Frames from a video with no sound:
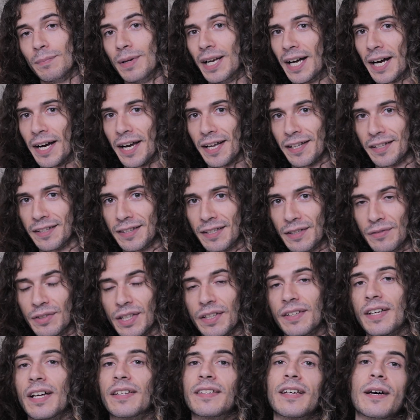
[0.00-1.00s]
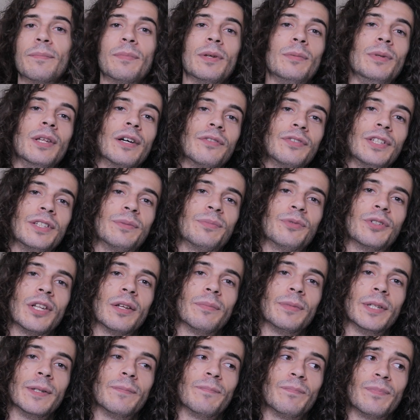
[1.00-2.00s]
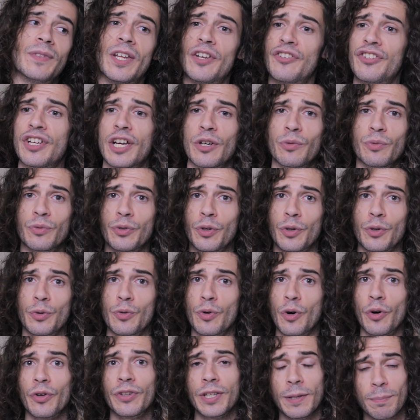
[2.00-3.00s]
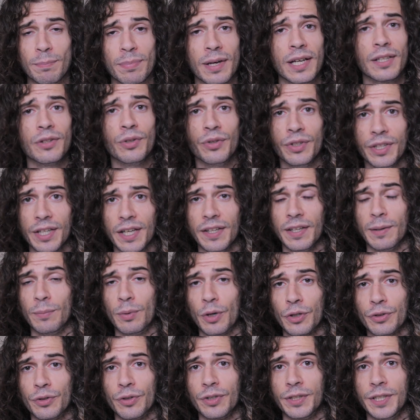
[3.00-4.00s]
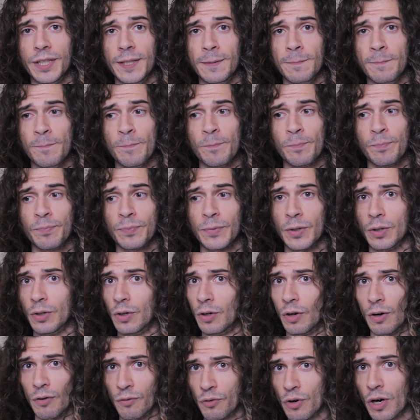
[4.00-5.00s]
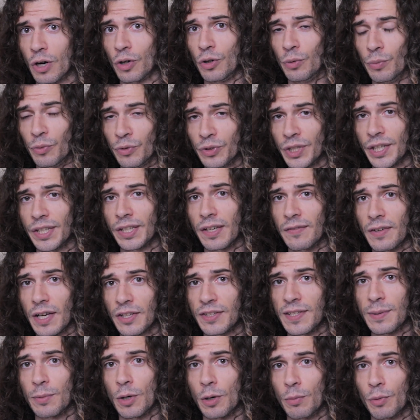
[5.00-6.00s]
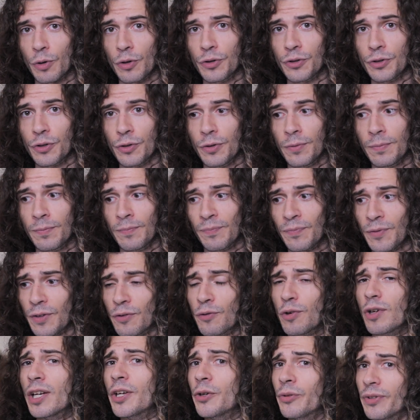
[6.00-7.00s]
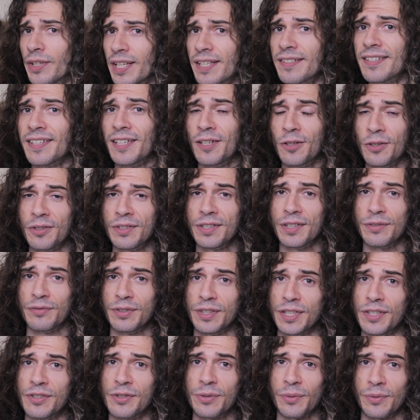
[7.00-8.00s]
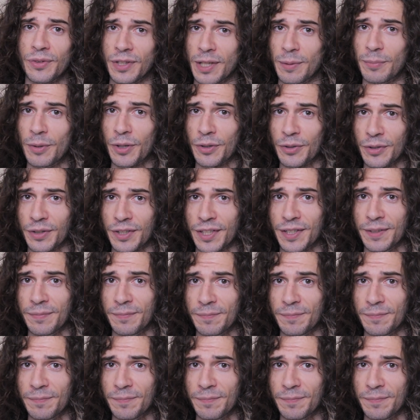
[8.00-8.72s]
Mais la réalité vient te rattraper bien vite, mon ami. Nager à contre-courant n'est pas donné à n'importe qui. Or, voir le monde à travers ses propres yeux, voilà une excellente définition de n'importe qui.